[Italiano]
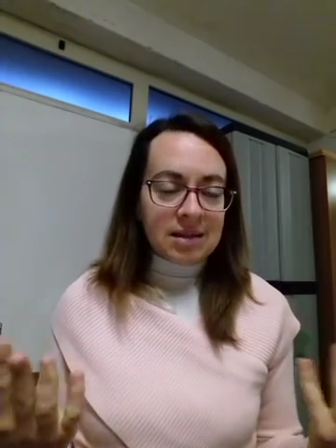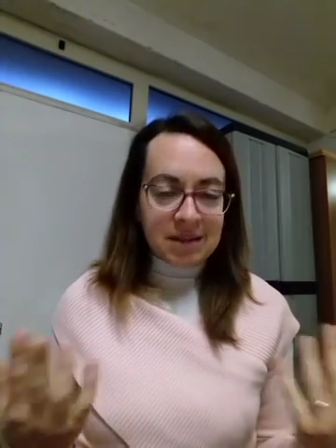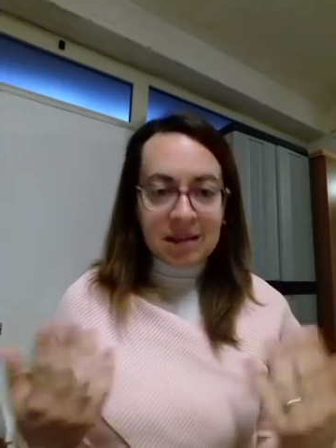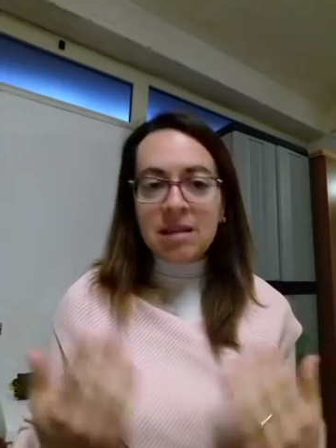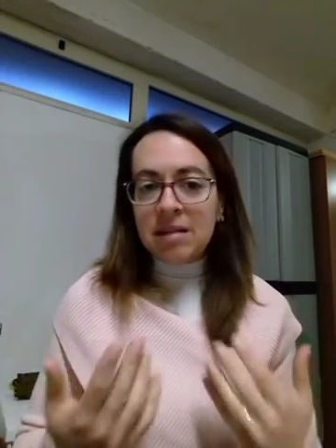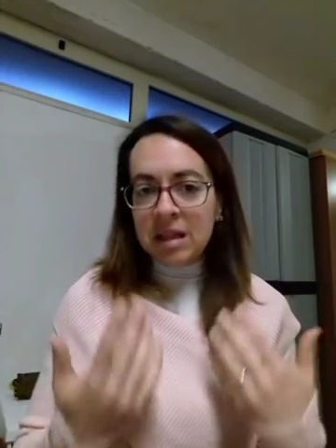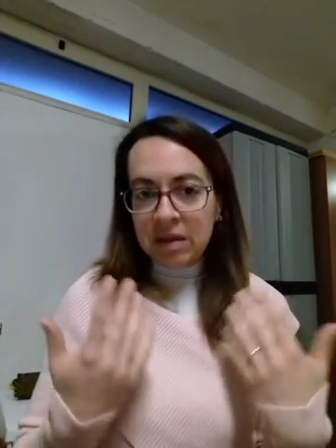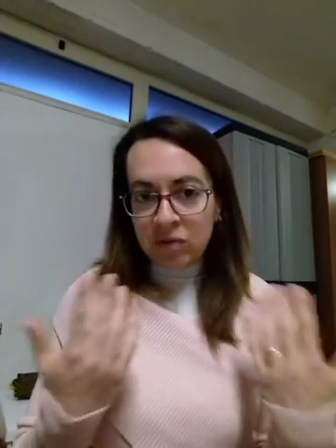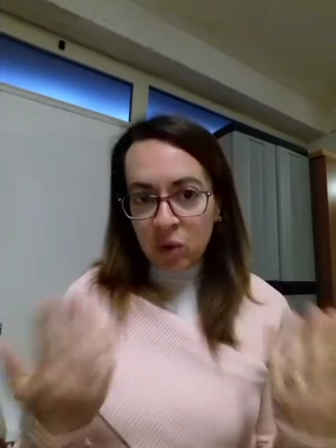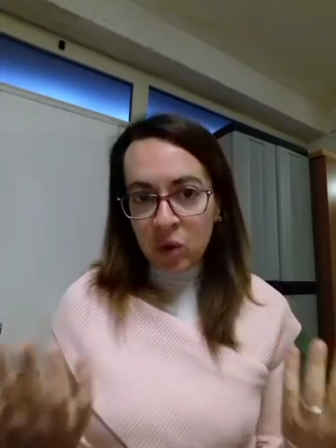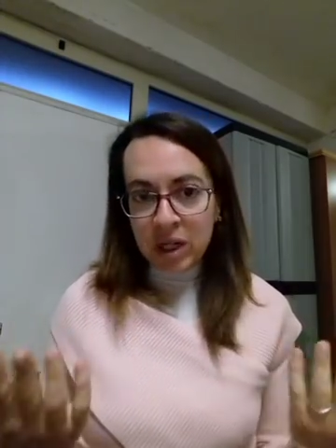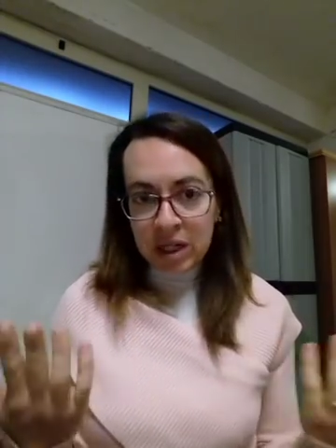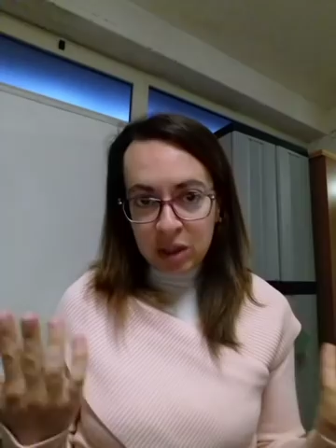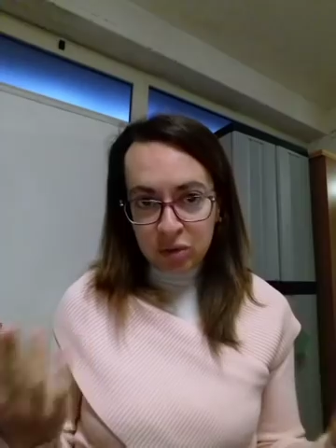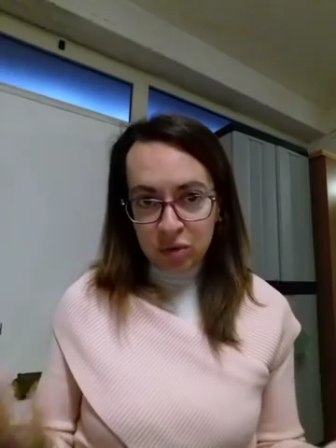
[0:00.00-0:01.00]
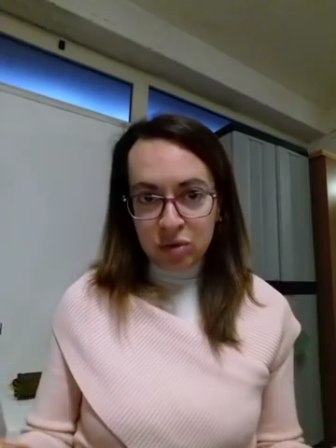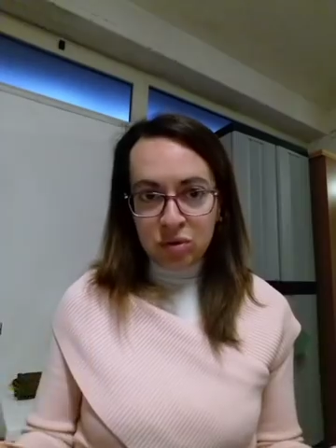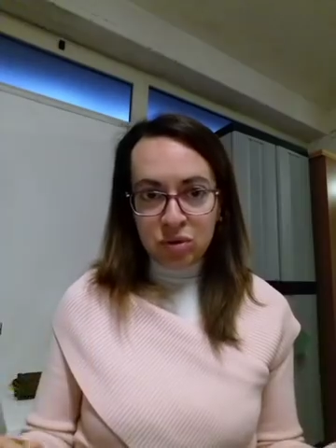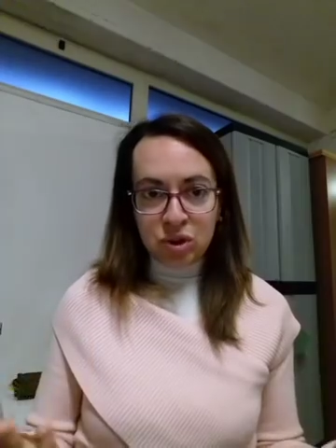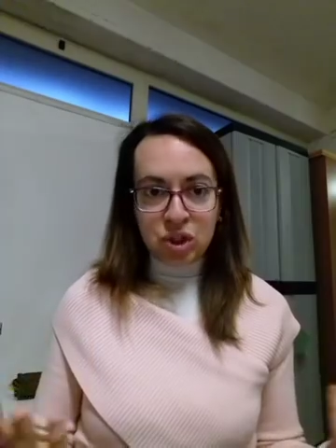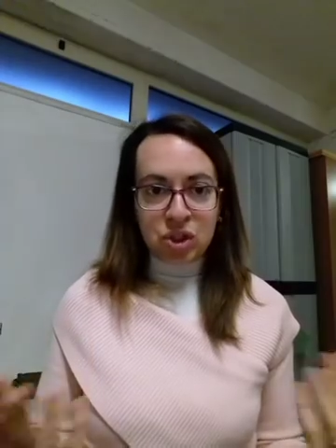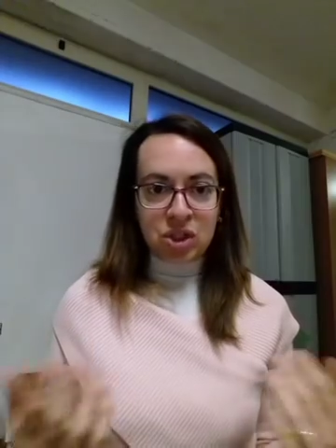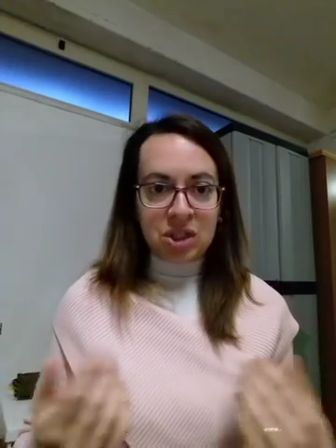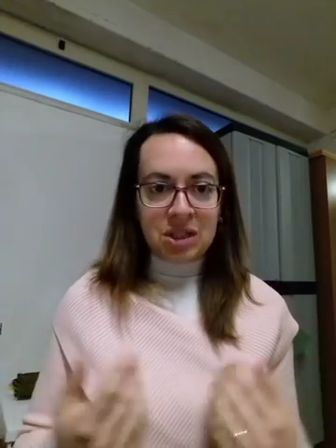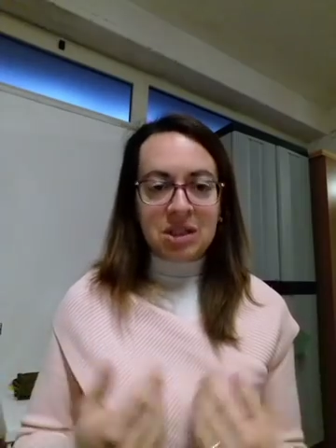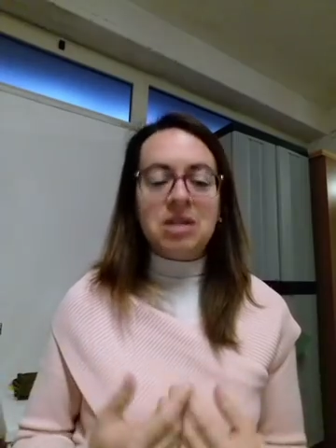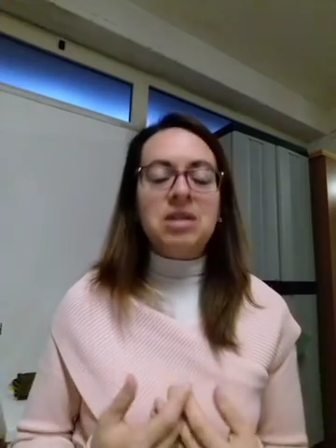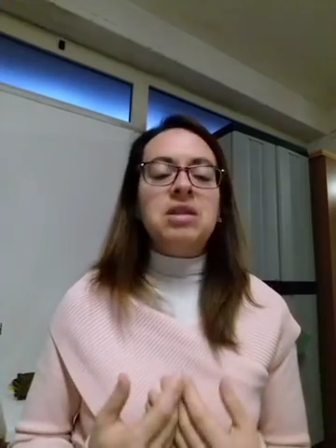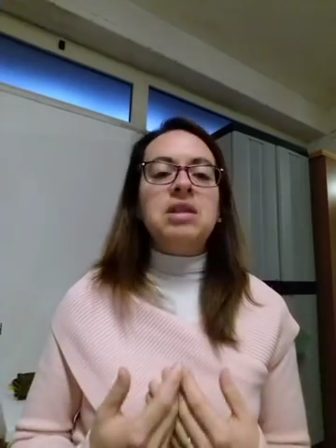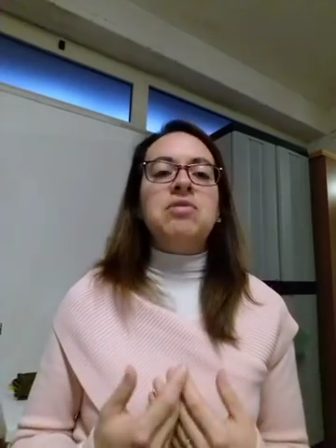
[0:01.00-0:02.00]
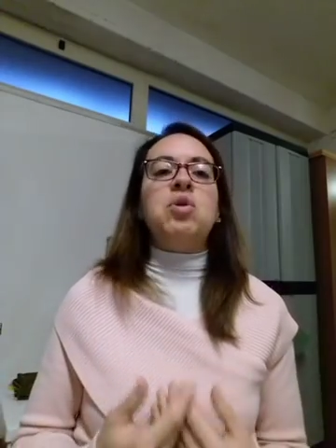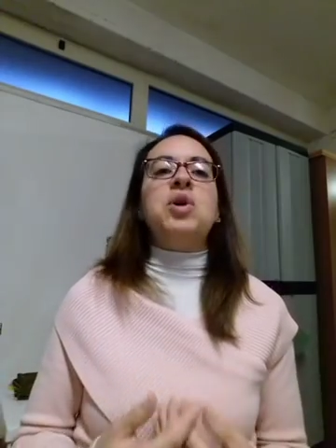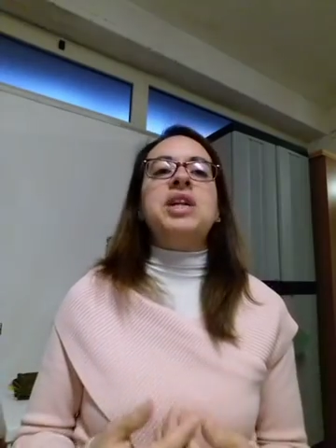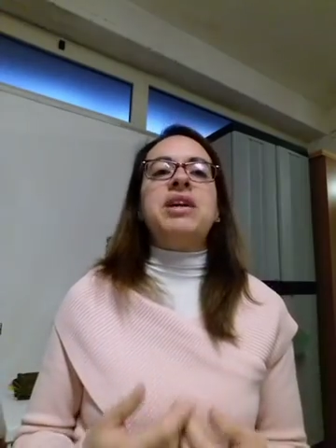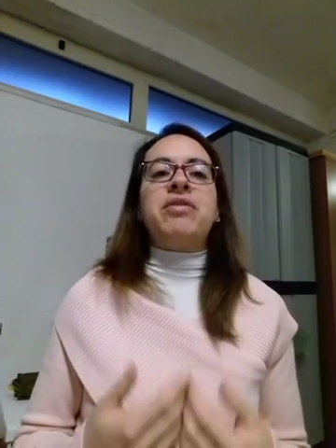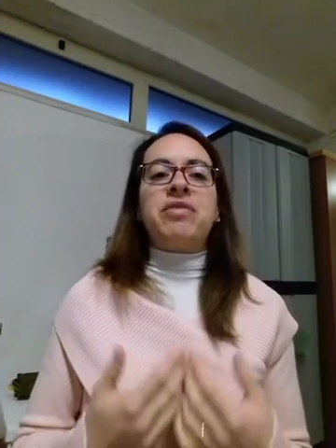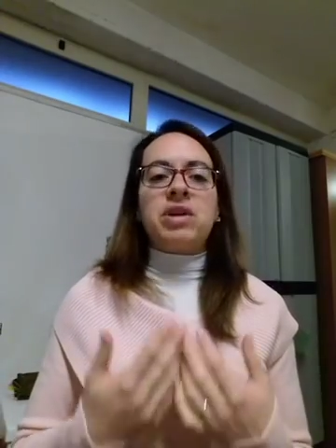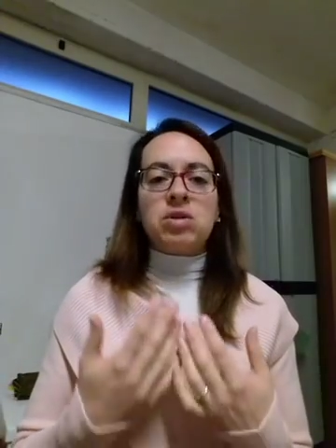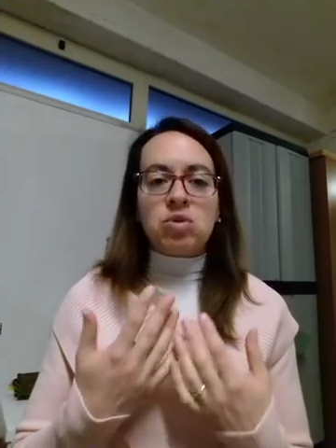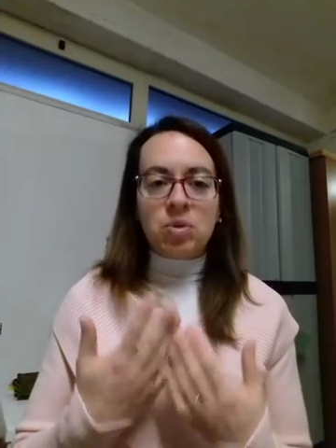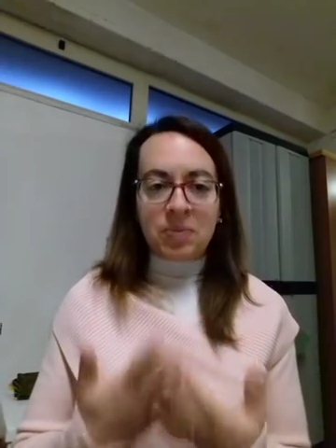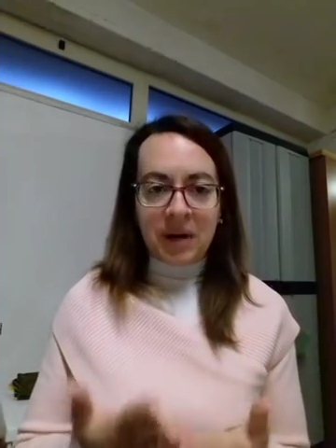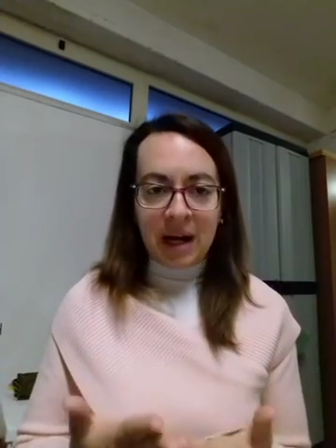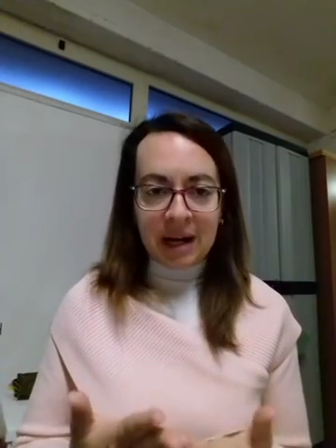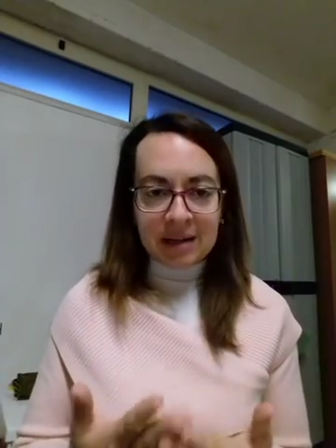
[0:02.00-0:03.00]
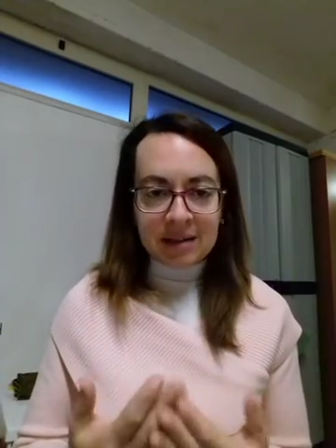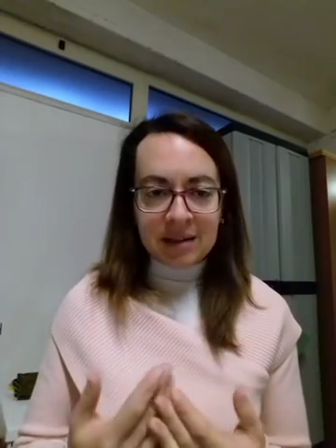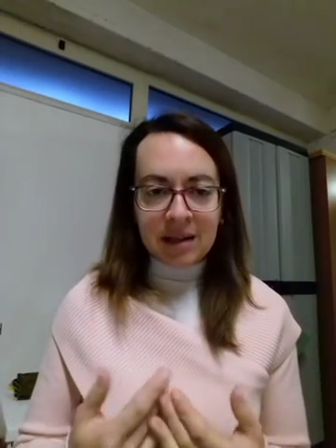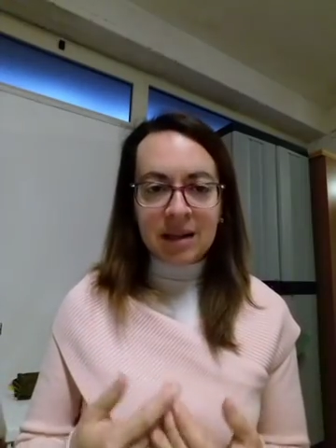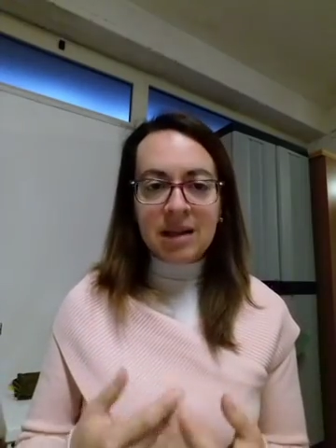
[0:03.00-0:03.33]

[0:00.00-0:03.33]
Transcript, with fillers: Chi di voi li conosce? Chi di voi ne ha fatto parte?